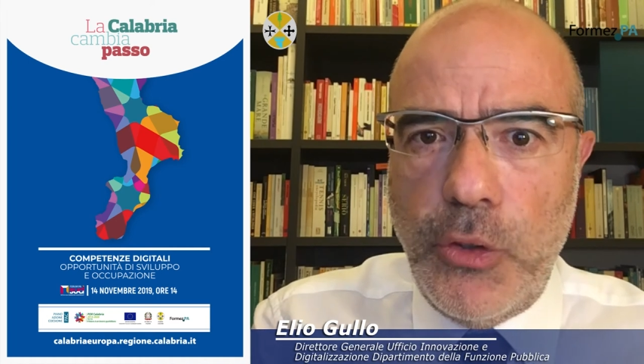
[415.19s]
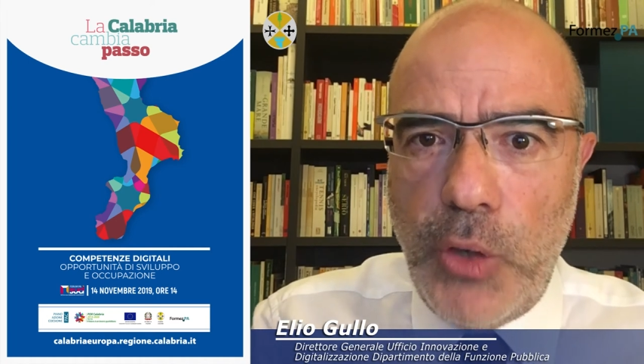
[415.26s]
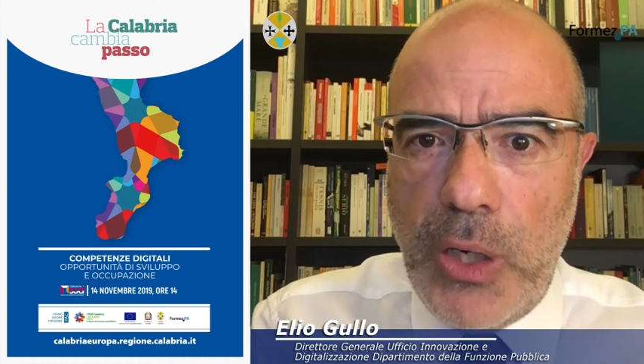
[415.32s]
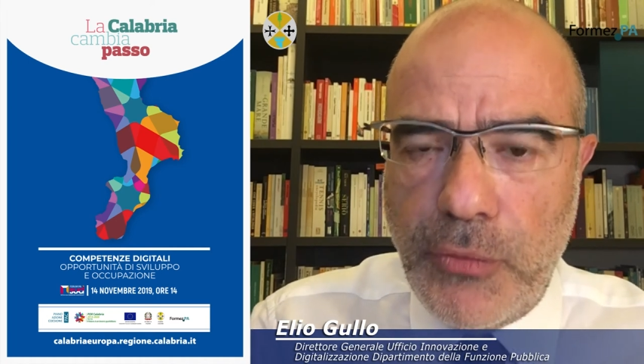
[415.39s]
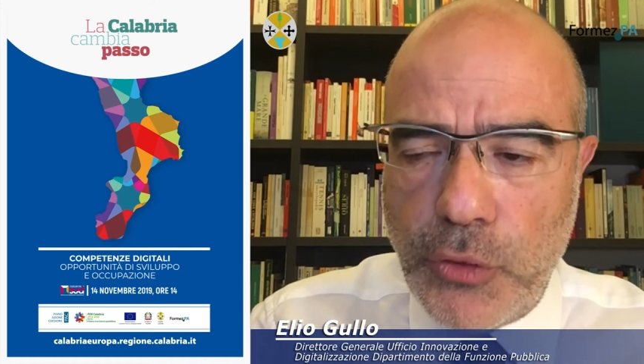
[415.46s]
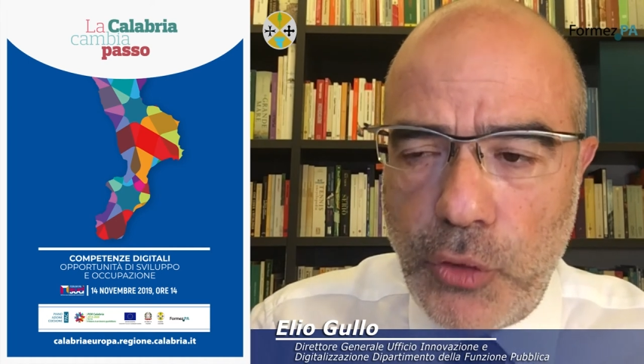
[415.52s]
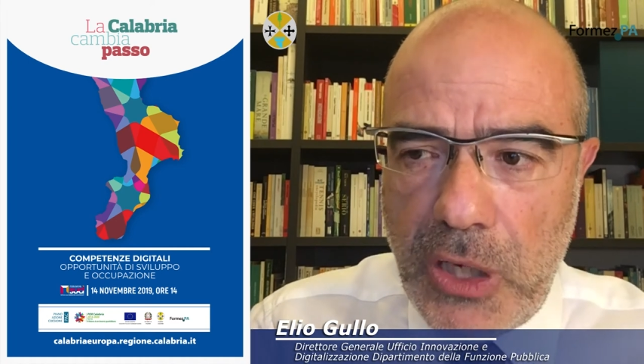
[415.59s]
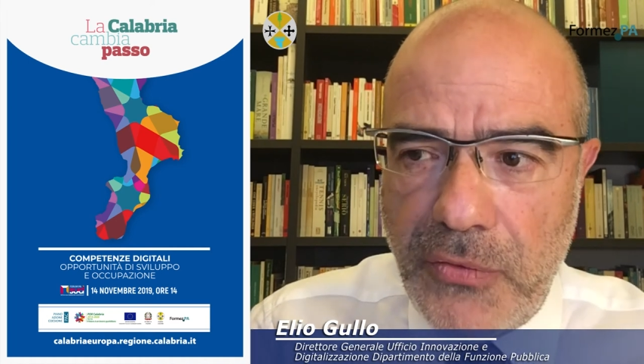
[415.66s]
le
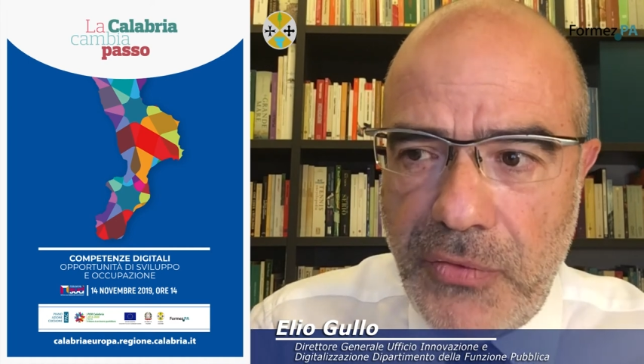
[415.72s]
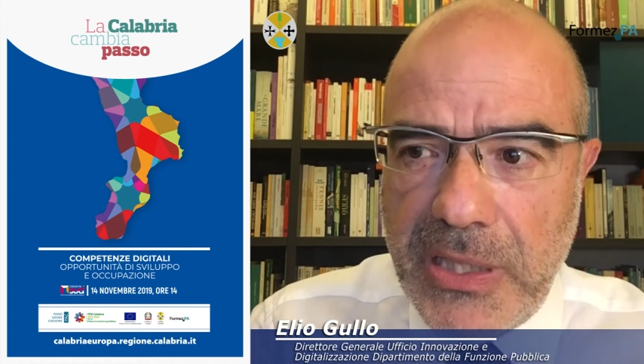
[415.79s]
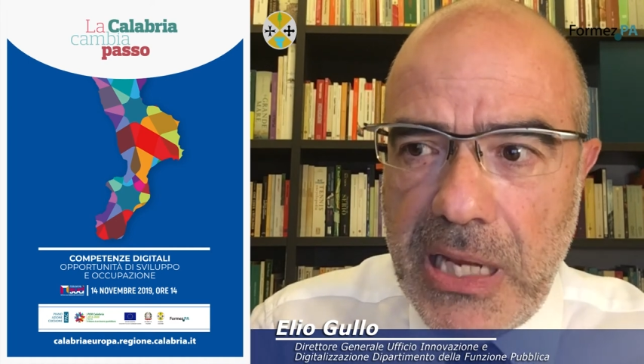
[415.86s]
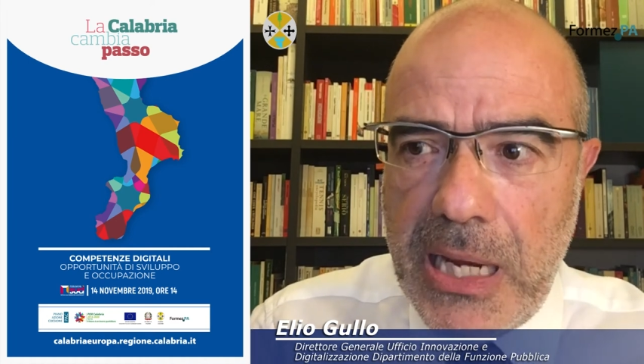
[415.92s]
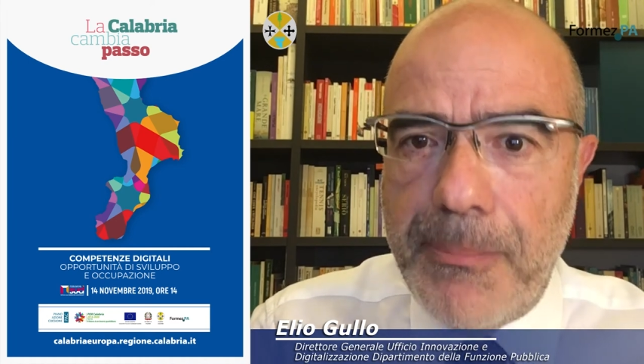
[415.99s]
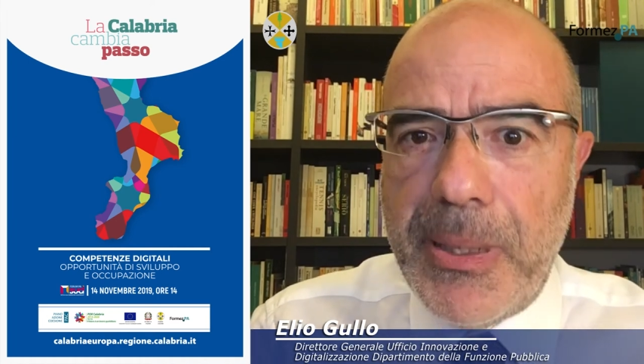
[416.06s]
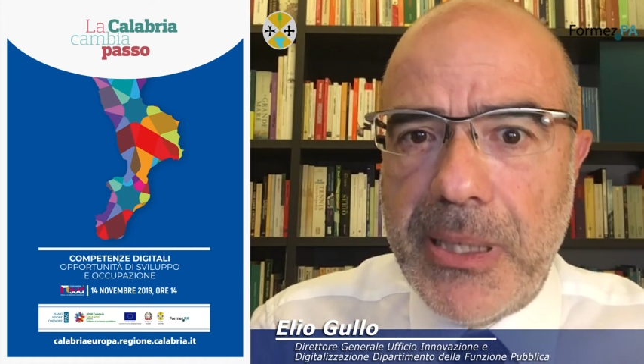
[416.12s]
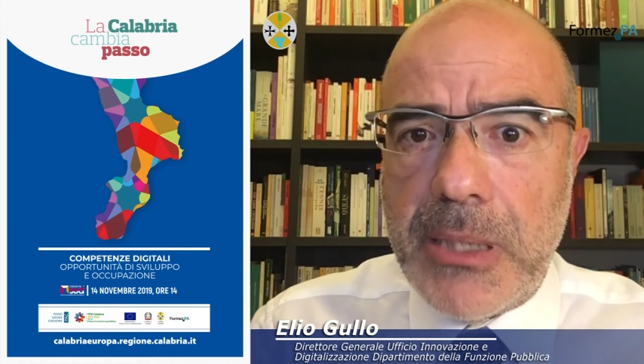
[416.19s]
fotografie
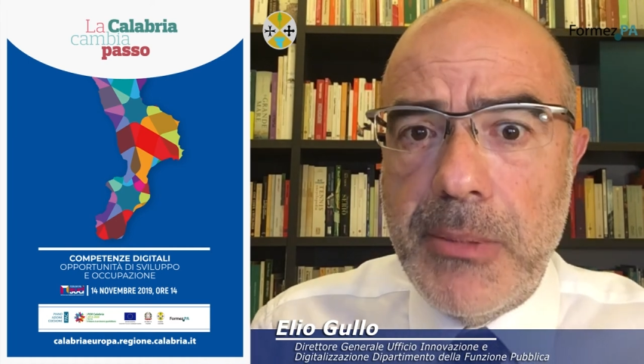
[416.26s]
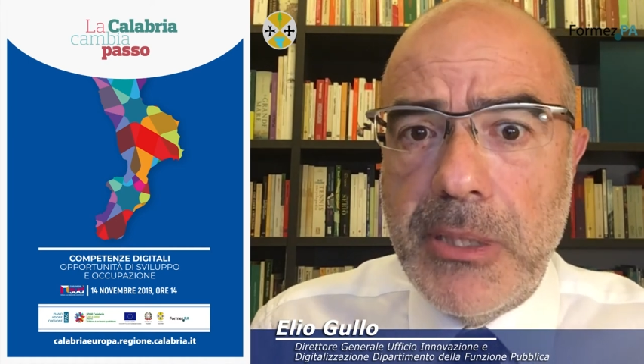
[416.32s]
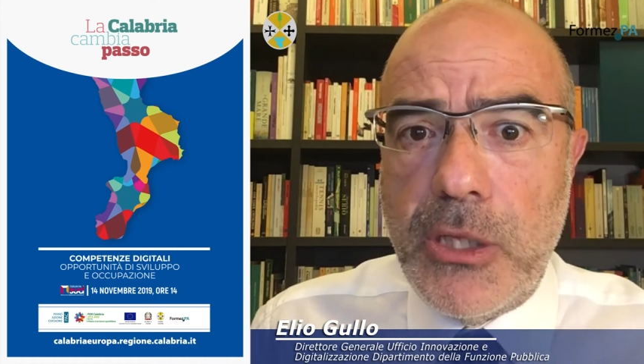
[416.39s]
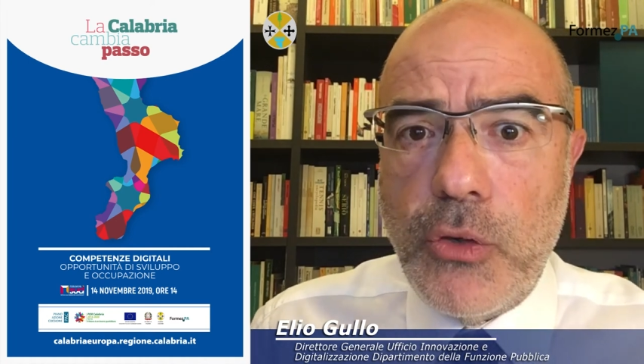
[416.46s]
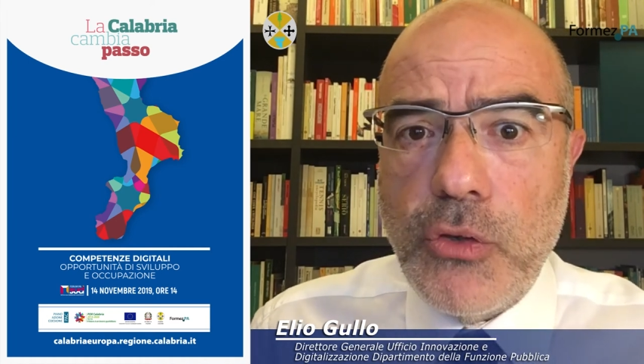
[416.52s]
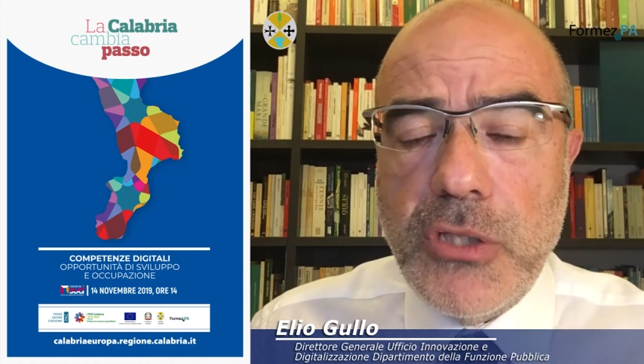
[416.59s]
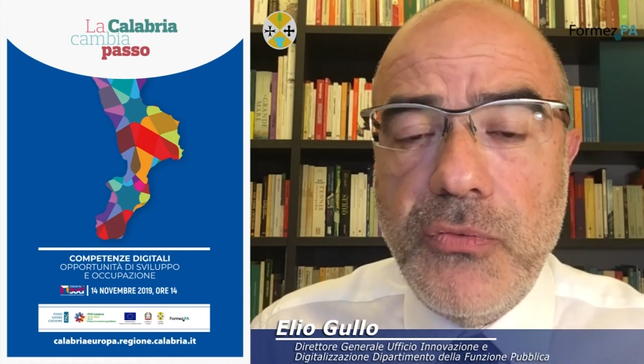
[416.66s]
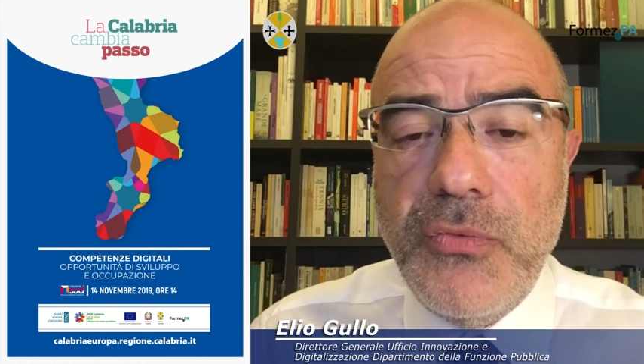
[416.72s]
dell'appartamento e
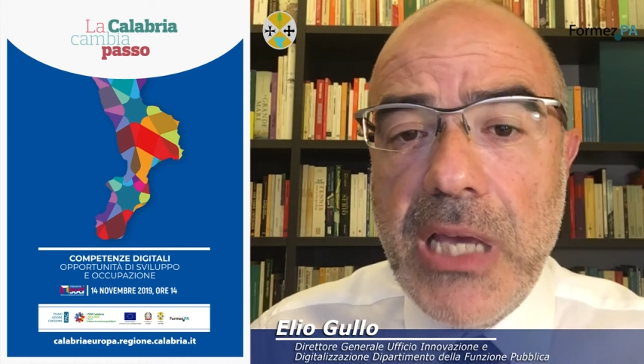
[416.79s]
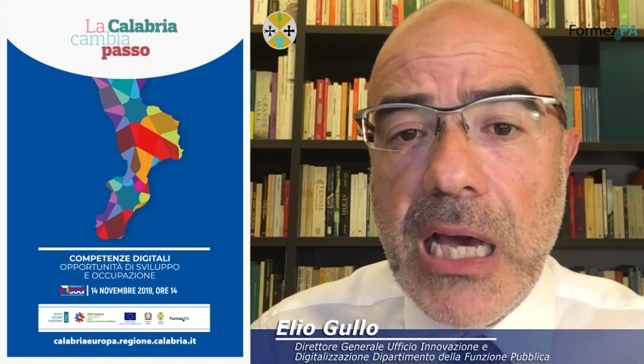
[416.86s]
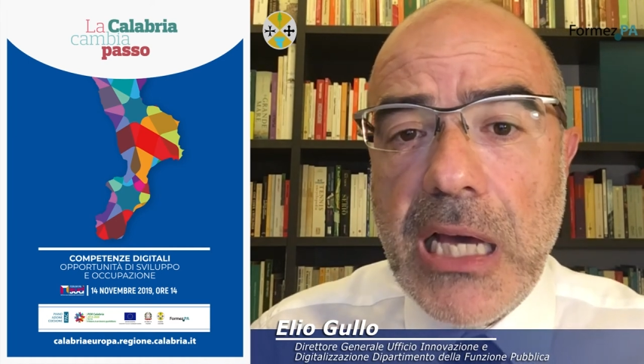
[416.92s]
così via,